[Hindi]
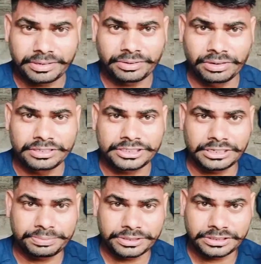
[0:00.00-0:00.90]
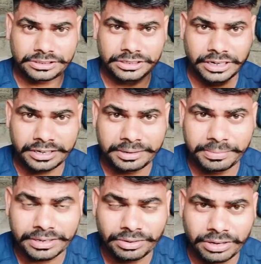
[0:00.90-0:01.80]
में ऑयल सिर्फ सिक्सटी
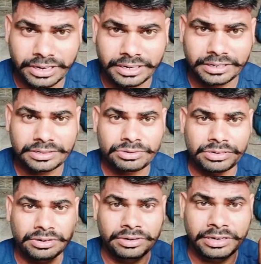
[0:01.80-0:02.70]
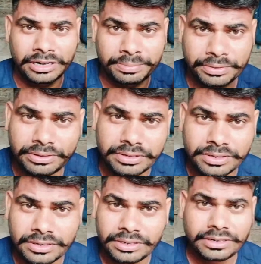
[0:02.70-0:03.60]
नंबर का ऑयल आएगा दूसरा ऑयल आपको
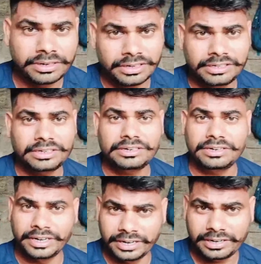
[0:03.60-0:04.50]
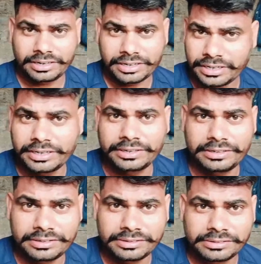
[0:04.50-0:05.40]
नहीं डालना है
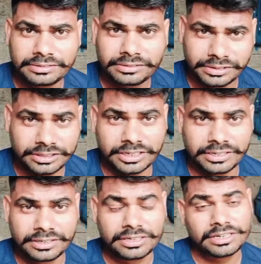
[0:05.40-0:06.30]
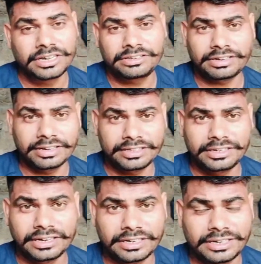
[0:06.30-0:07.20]
ठीक है ऐसा
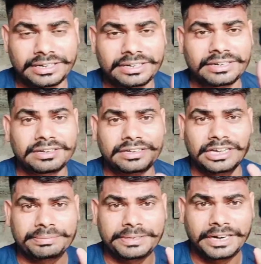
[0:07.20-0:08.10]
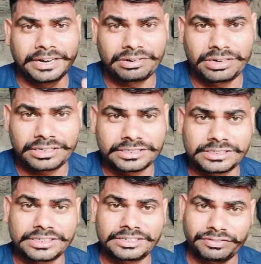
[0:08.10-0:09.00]
गलती ना करें कि आपने हाइड्रोलिक की
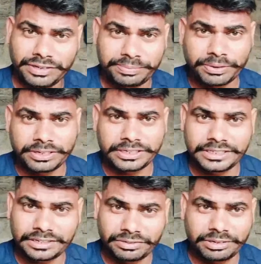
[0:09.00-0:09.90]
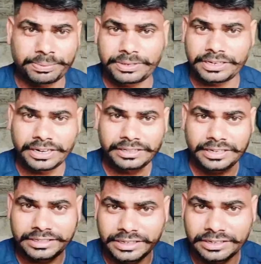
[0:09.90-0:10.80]
जगह 140 या 240 डाल
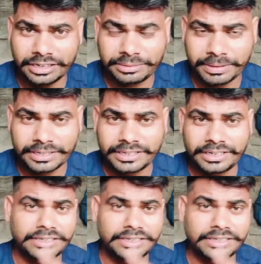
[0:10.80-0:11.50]
दिया ये गलत बात है